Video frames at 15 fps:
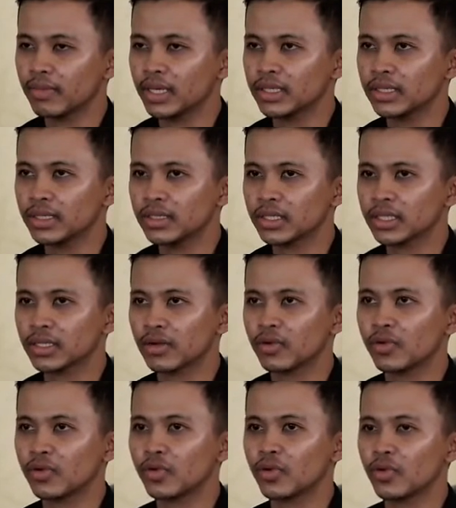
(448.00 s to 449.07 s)
masjid
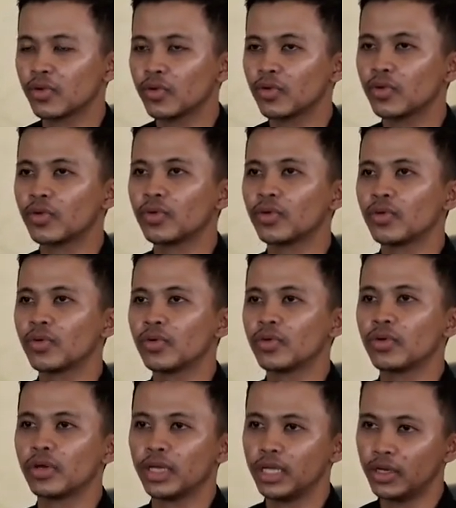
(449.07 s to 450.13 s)
seluruh
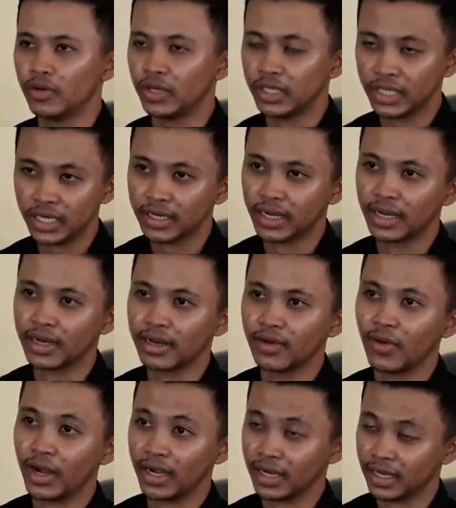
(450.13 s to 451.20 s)
Indonesia dan
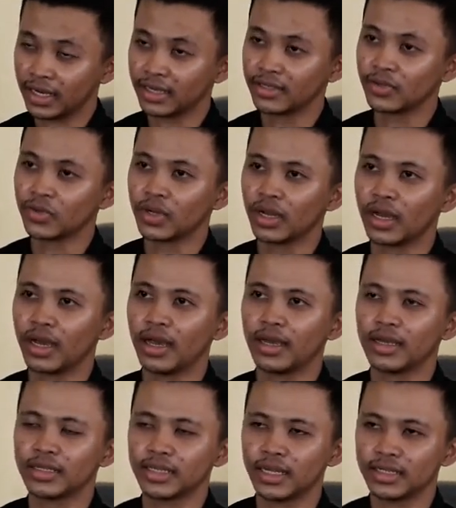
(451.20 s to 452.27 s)
luar negeri juga
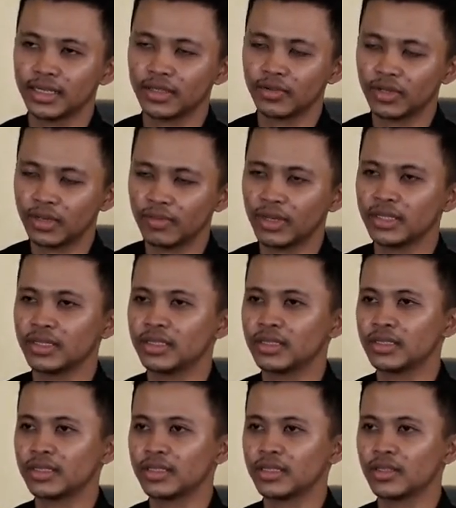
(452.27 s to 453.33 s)
salah satunya masjid
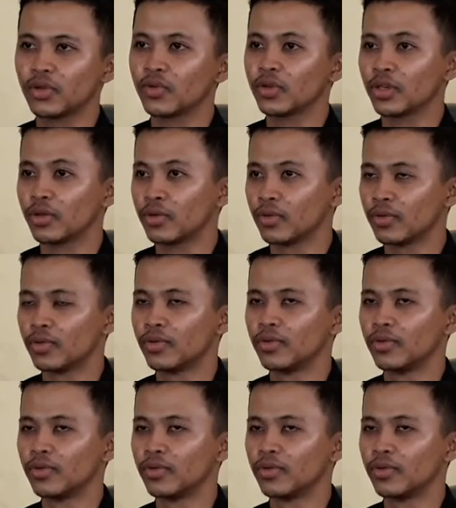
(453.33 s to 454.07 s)
Tokyo